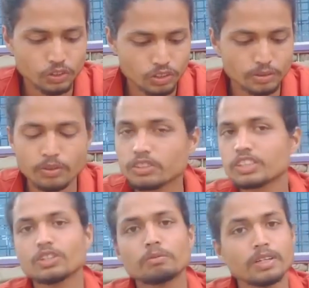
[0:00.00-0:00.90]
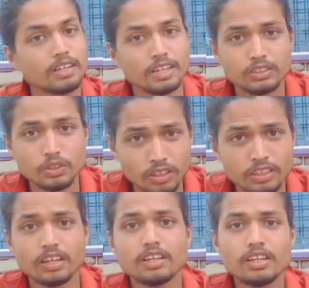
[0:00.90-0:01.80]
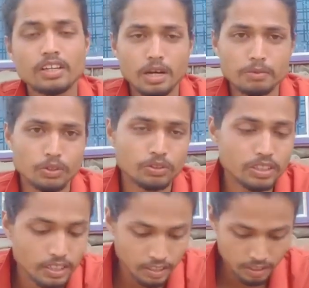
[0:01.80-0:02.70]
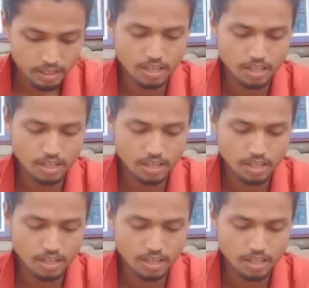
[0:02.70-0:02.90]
সাথে কথা বললো যেরকম ফেলে লাগলে তো হয় না আমি রুগীটাকে